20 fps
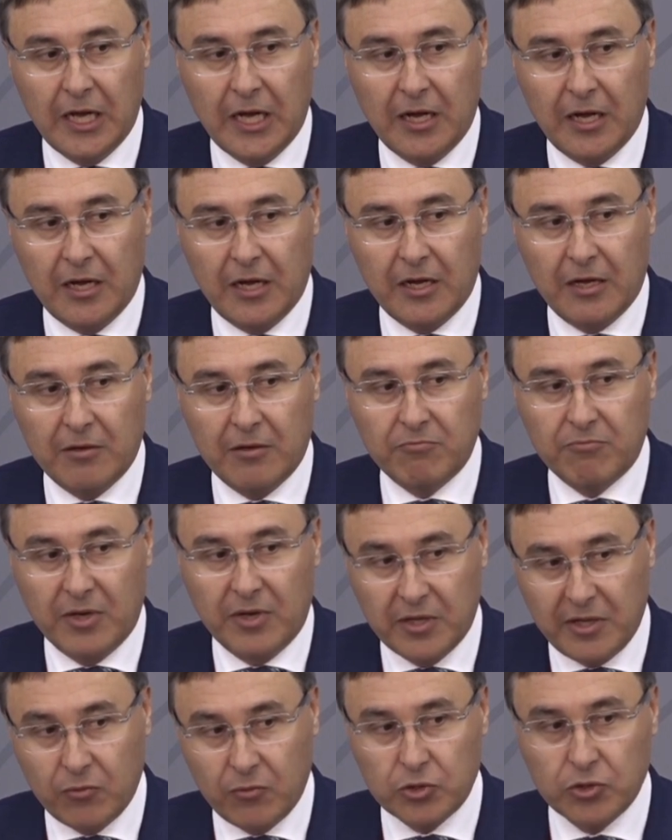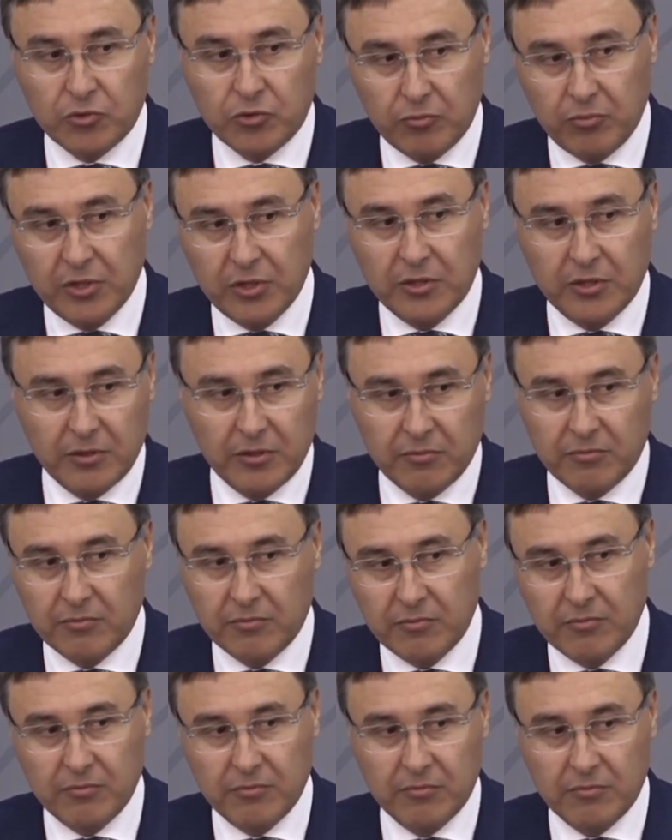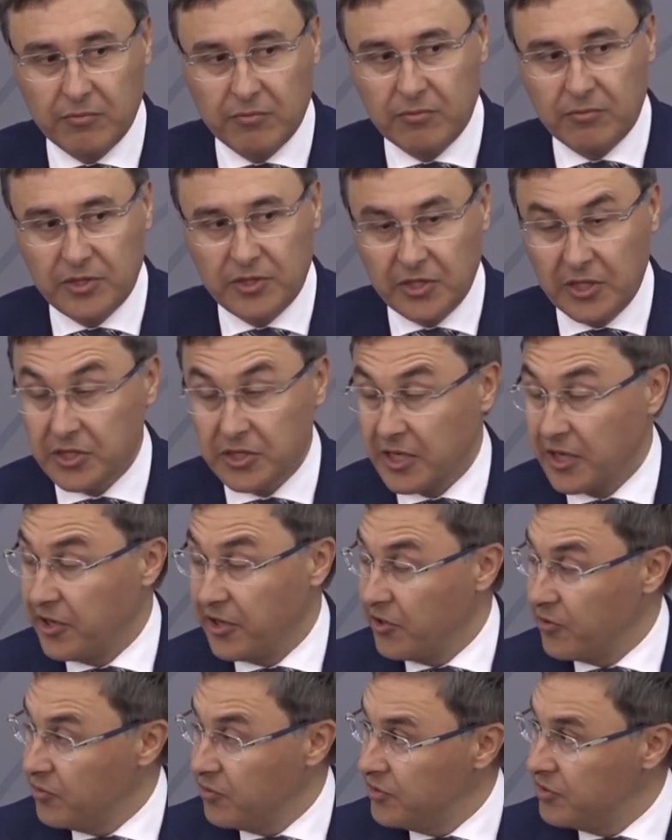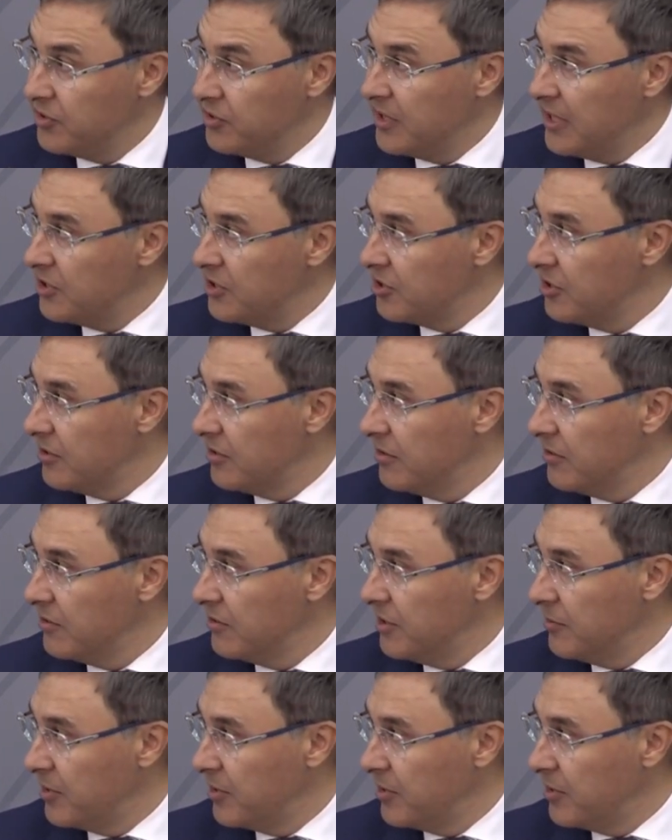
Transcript: А, для того, чтобы делать карьеру и идти дальше,